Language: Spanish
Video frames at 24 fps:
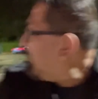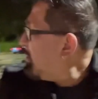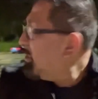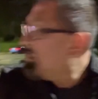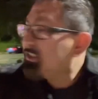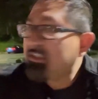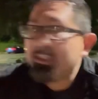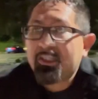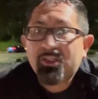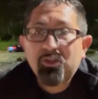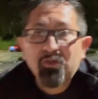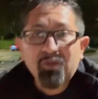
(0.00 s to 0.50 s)

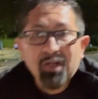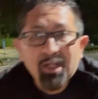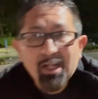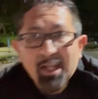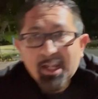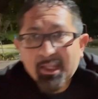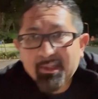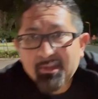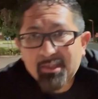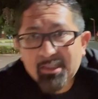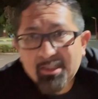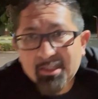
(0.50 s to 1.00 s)
señoras
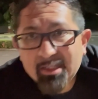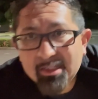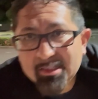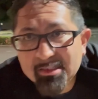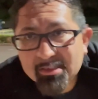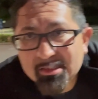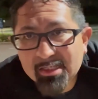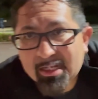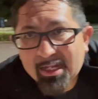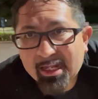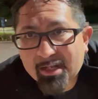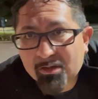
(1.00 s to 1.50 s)

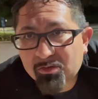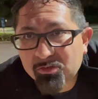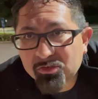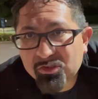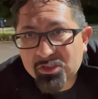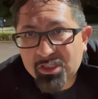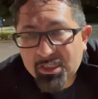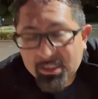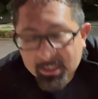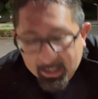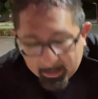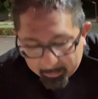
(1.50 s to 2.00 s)
latinas en la
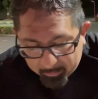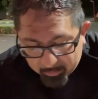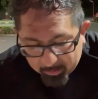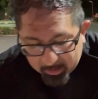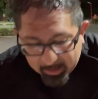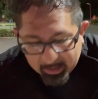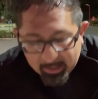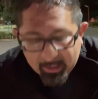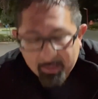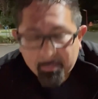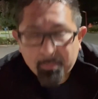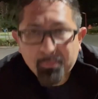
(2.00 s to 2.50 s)
cocina
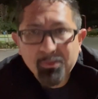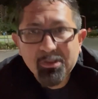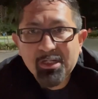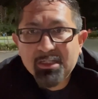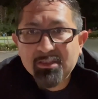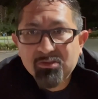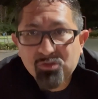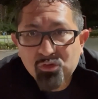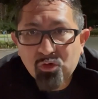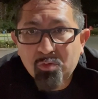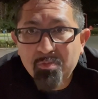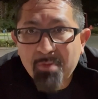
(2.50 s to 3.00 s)
porque pues
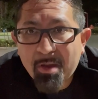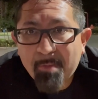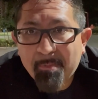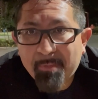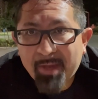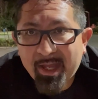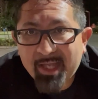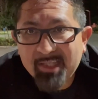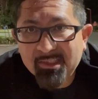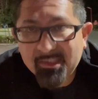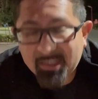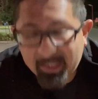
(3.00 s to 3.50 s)
son
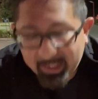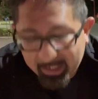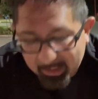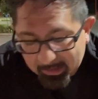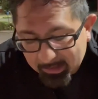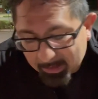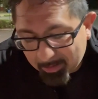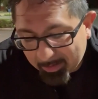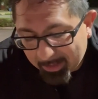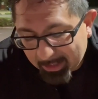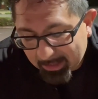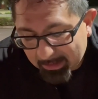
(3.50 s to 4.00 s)
mamás y ellas
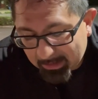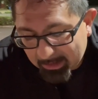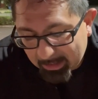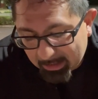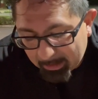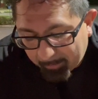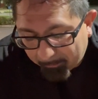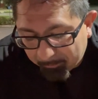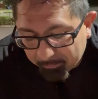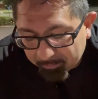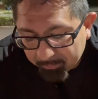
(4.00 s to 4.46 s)
saben hacer.